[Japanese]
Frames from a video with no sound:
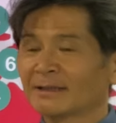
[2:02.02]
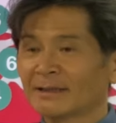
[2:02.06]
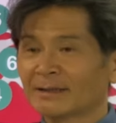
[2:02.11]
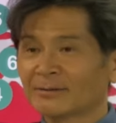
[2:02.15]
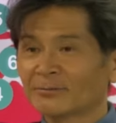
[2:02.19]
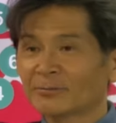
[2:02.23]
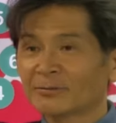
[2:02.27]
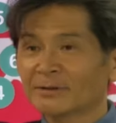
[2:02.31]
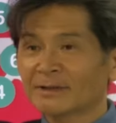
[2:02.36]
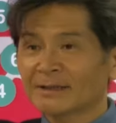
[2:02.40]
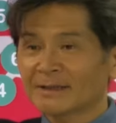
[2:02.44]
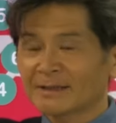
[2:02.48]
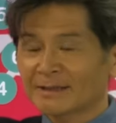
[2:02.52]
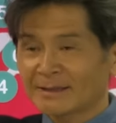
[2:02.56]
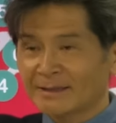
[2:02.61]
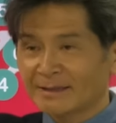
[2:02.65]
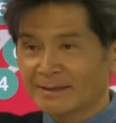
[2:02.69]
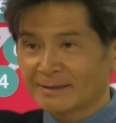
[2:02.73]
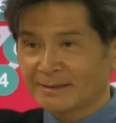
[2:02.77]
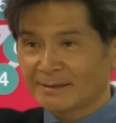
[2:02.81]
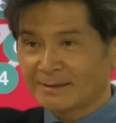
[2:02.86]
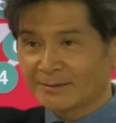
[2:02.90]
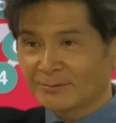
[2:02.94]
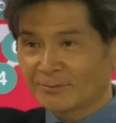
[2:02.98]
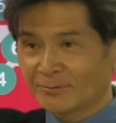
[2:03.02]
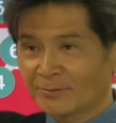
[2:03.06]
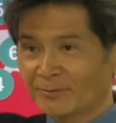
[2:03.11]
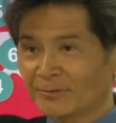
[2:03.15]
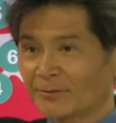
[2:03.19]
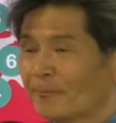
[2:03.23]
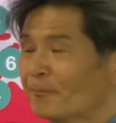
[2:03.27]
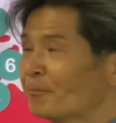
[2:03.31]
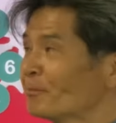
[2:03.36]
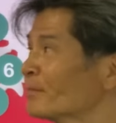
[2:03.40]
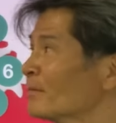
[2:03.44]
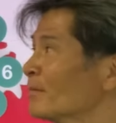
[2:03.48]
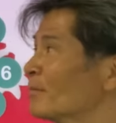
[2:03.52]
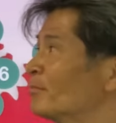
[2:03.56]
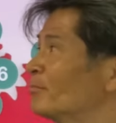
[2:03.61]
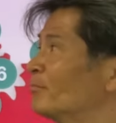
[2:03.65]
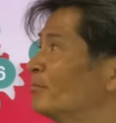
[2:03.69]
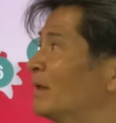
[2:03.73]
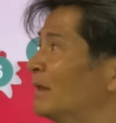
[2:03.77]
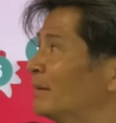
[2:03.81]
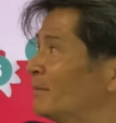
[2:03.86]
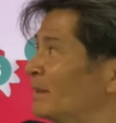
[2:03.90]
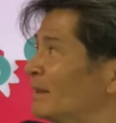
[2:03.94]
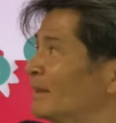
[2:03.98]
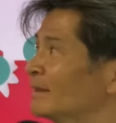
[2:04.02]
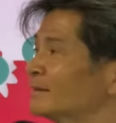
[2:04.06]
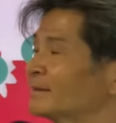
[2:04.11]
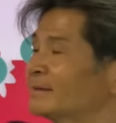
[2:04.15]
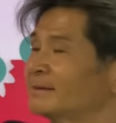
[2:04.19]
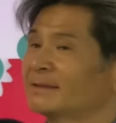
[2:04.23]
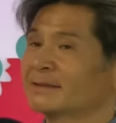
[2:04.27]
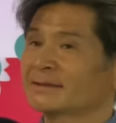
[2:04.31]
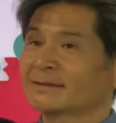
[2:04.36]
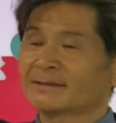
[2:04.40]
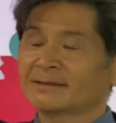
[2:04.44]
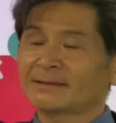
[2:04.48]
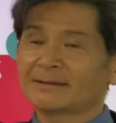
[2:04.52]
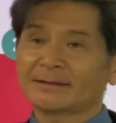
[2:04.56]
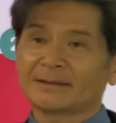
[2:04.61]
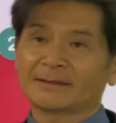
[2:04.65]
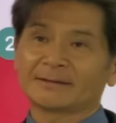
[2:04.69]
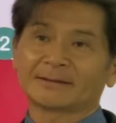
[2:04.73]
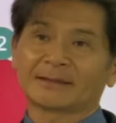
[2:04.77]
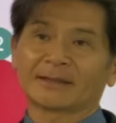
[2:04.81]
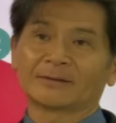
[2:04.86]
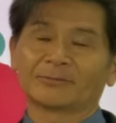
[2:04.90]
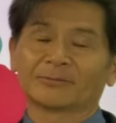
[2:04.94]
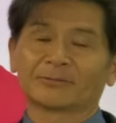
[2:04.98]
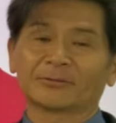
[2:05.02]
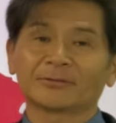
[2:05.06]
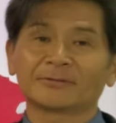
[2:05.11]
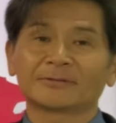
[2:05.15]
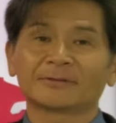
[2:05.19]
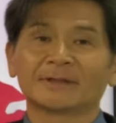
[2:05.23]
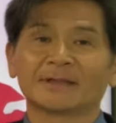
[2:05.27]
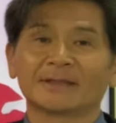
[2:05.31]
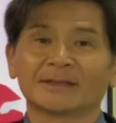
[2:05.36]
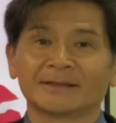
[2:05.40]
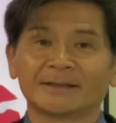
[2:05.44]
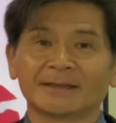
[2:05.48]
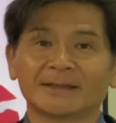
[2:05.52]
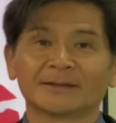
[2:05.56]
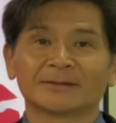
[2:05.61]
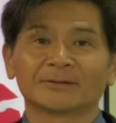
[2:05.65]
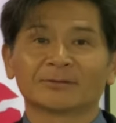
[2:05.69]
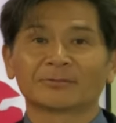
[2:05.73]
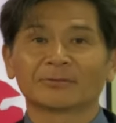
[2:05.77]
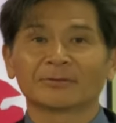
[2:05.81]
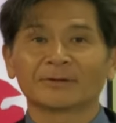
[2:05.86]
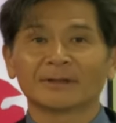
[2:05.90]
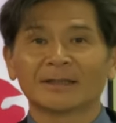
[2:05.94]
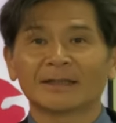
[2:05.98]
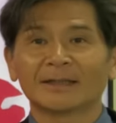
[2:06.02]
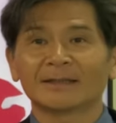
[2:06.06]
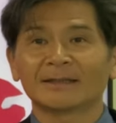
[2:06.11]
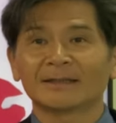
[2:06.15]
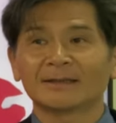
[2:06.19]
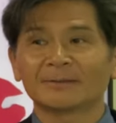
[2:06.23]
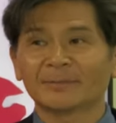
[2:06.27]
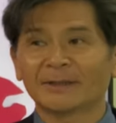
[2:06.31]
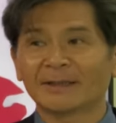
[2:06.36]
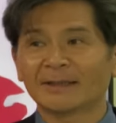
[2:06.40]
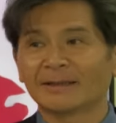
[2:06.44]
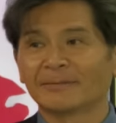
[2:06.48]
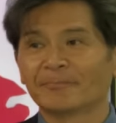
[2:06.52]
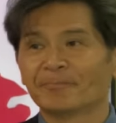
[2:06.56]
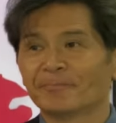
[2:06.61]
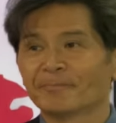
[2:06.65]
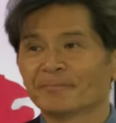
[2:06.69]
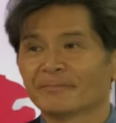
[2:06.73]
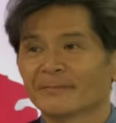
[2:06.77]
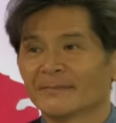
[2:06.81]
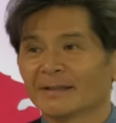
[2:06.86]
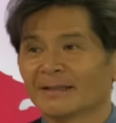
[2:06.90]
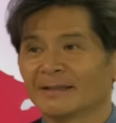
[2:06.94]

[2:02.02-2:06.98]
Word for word: た時のまま施設が残っていて、そこが今、なんです